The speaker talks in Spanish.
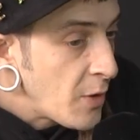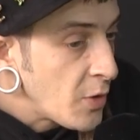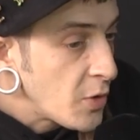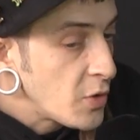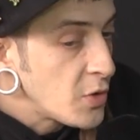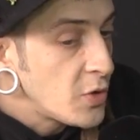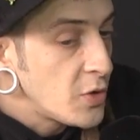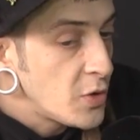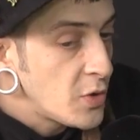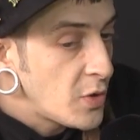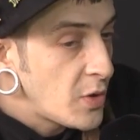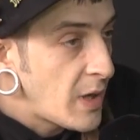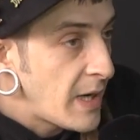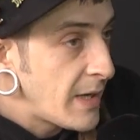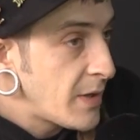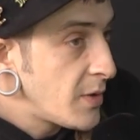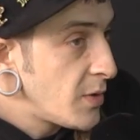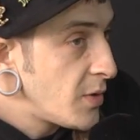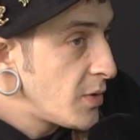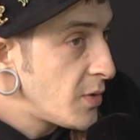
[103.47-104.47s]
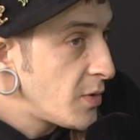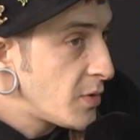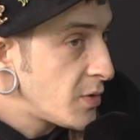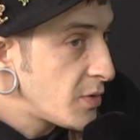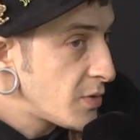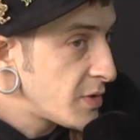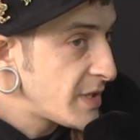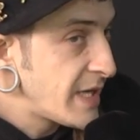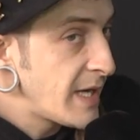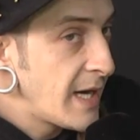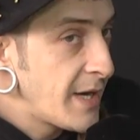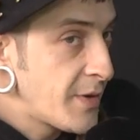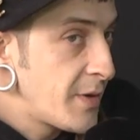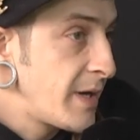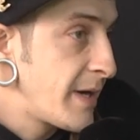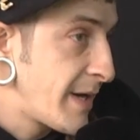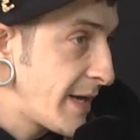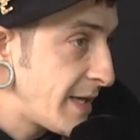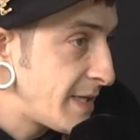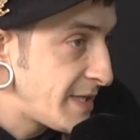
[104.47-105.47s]
Luego hago, sí claro,
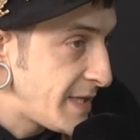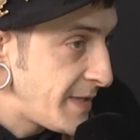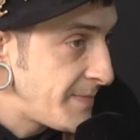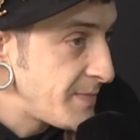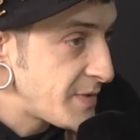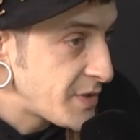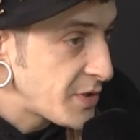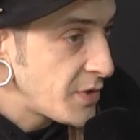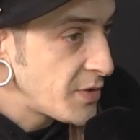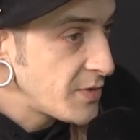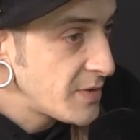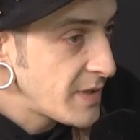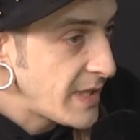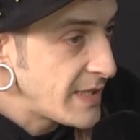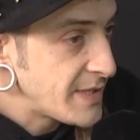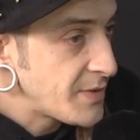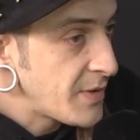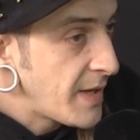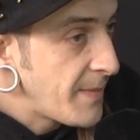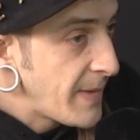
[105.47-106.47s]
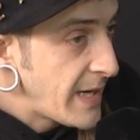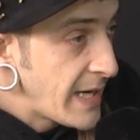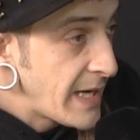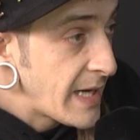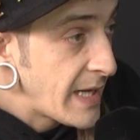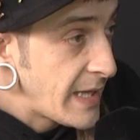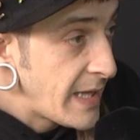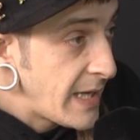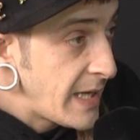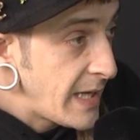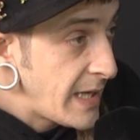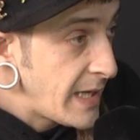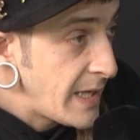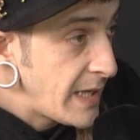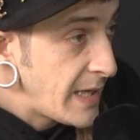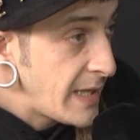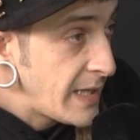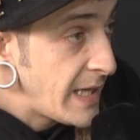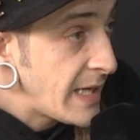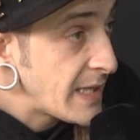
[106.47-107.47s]
el Rick Simpson, que es una manera
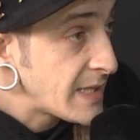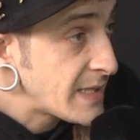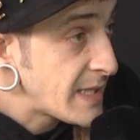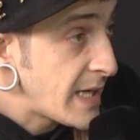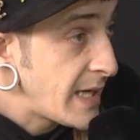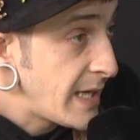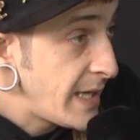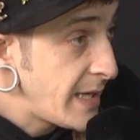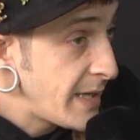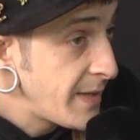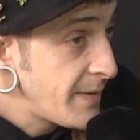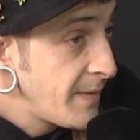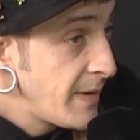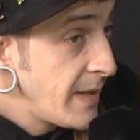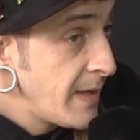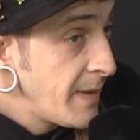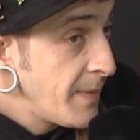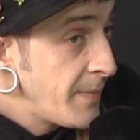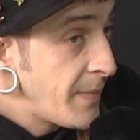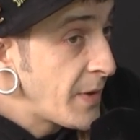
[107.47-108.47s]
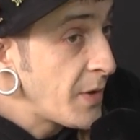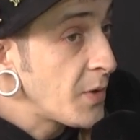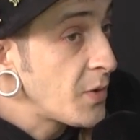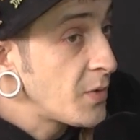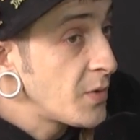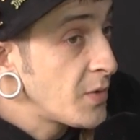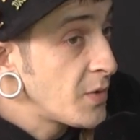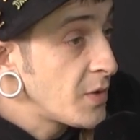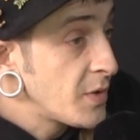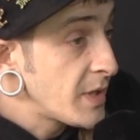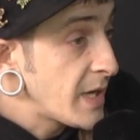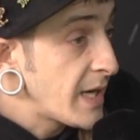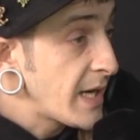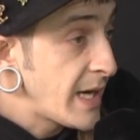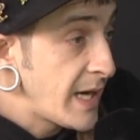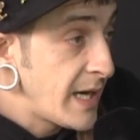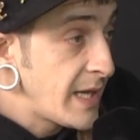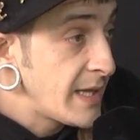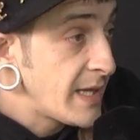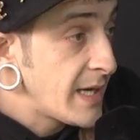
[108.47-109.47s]
de, de extraer, pero con una otra
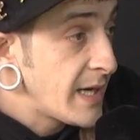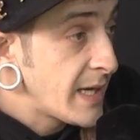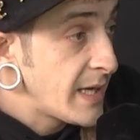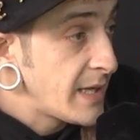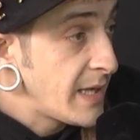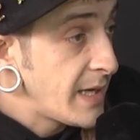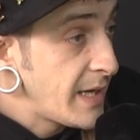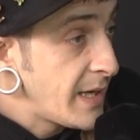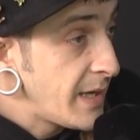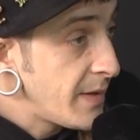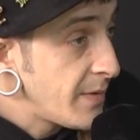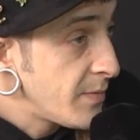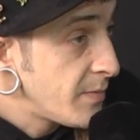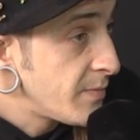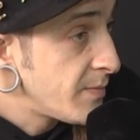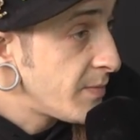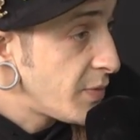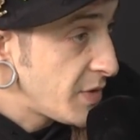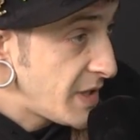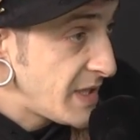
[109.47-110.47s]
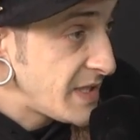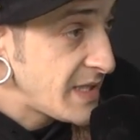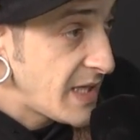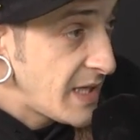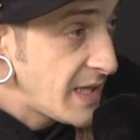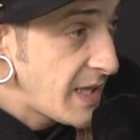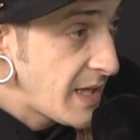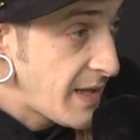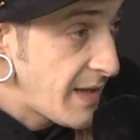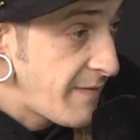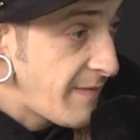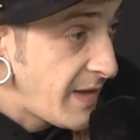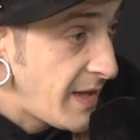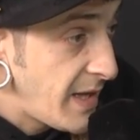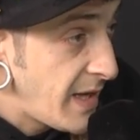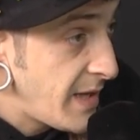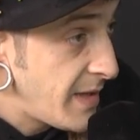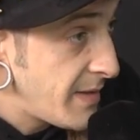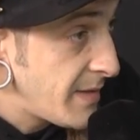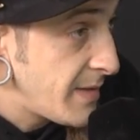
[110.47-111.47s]
genética que tiene un potencial de
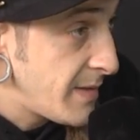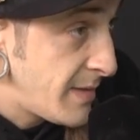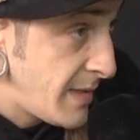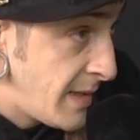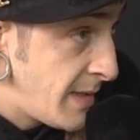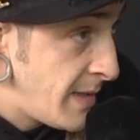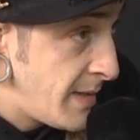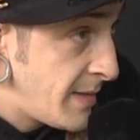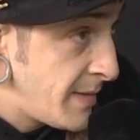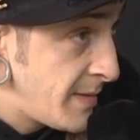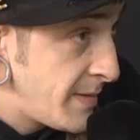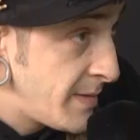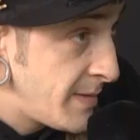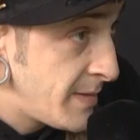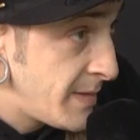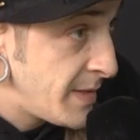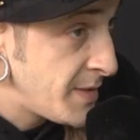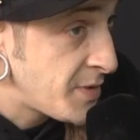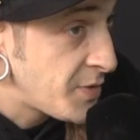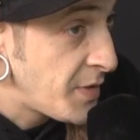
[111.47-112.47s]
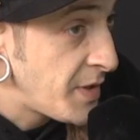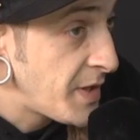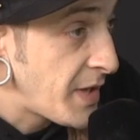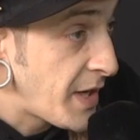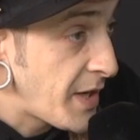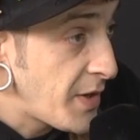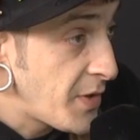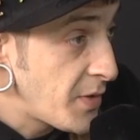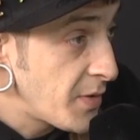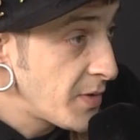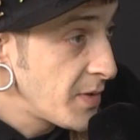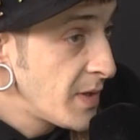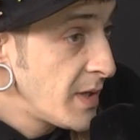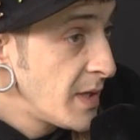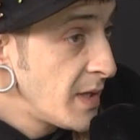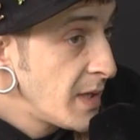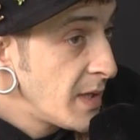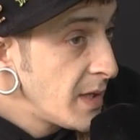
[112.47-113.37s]
CBD en, su interior,